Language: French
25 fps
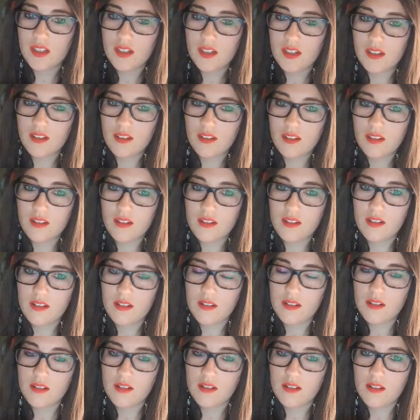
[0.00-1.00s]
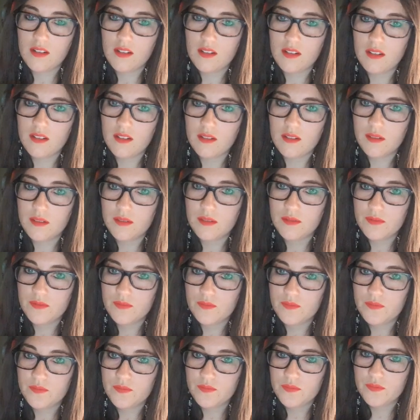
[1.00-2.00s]
là là. Euh...
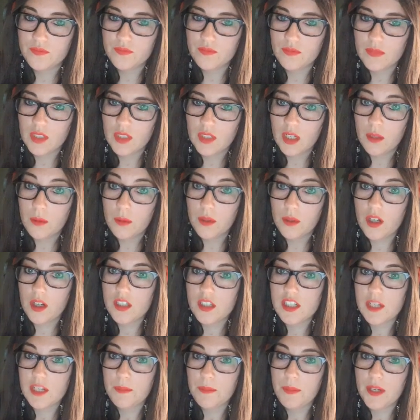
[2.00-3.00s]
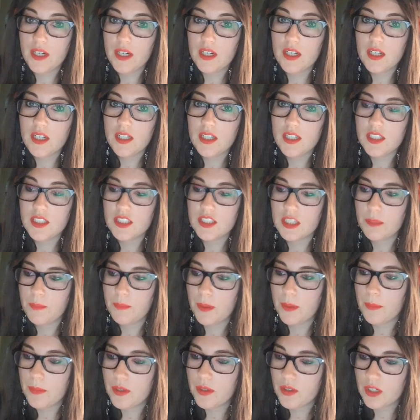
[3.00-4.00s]
Oh, j'ai pas, j'ai
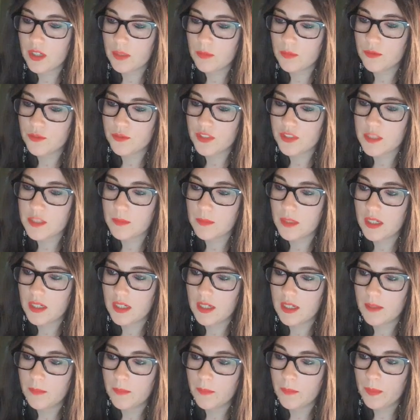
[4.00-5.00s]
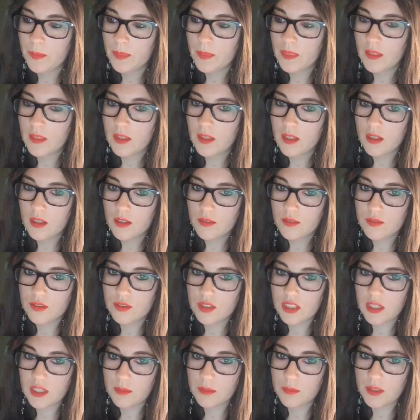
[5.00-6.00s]
pas amélioré mon Freezeman là.
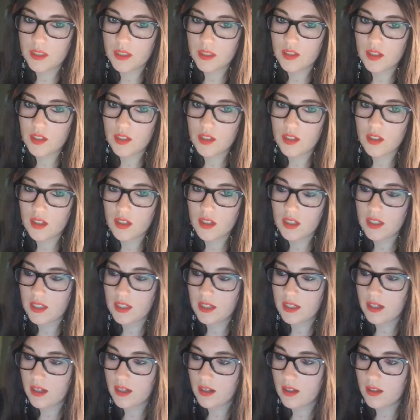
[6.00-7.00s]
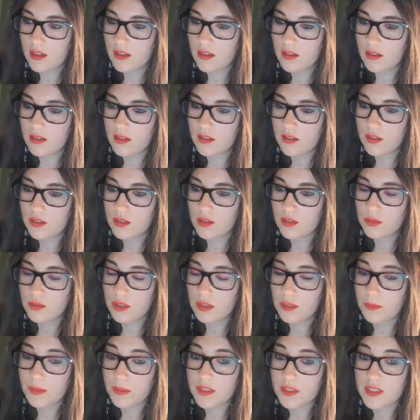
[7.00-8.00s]
Faut que j'améliore. Là, euh,
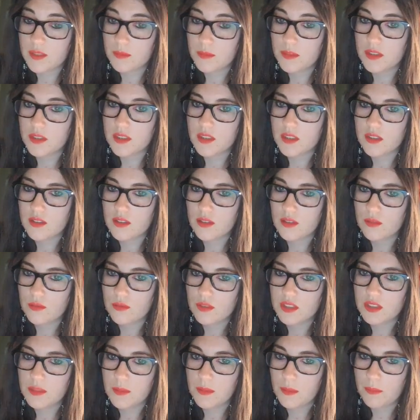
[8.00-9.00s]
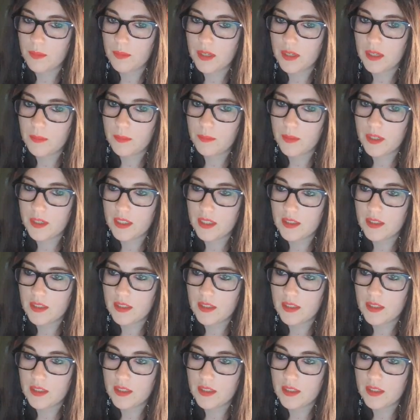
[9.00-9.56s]
lui après c'est 1500 donc c'est même pas la